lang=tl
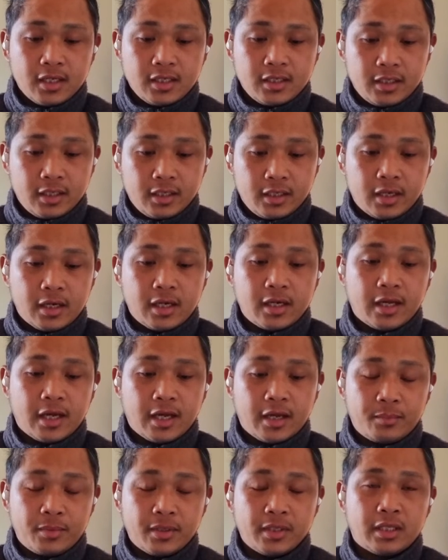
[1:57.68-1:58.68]
General
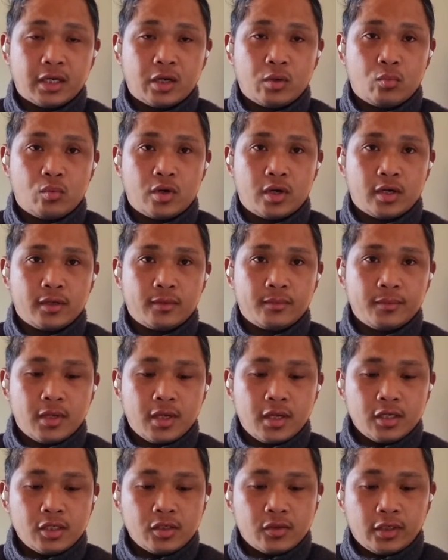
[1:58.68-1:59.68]
carpentry work.
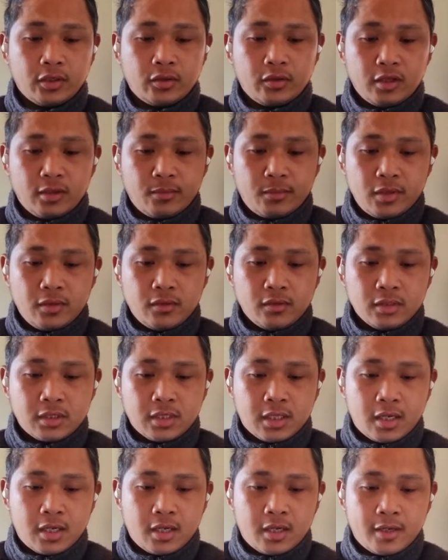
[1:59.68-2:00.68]
So ito naman yung
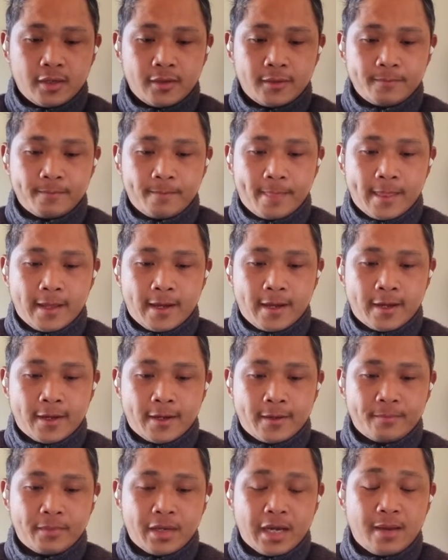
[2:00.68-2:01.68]
sa
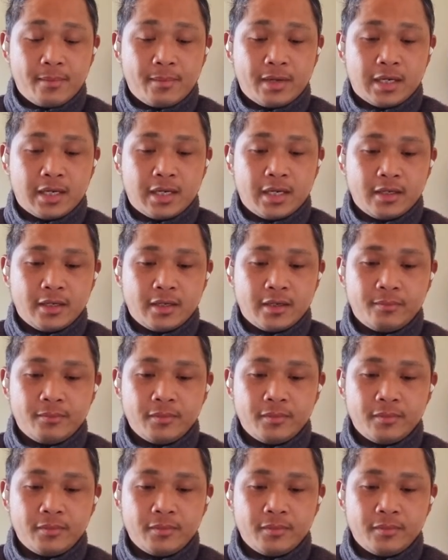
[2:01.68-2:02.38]
um, hammer hand.